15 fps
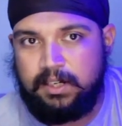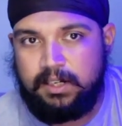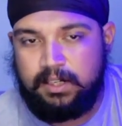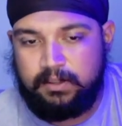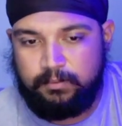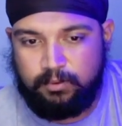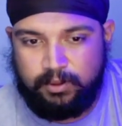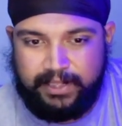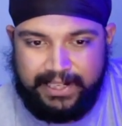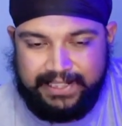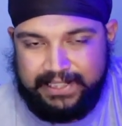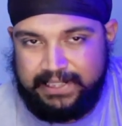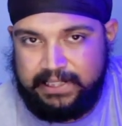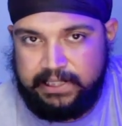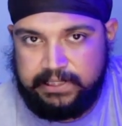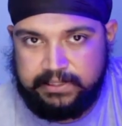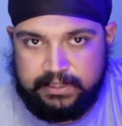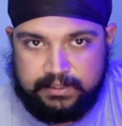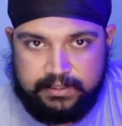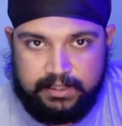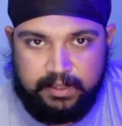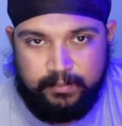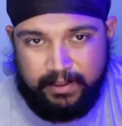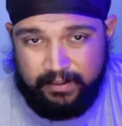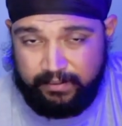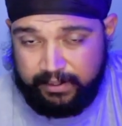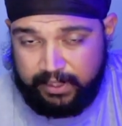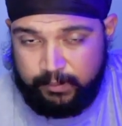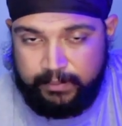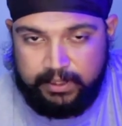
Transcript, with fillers: वो के नाइन ले सकते हैं मैं रिकमेंड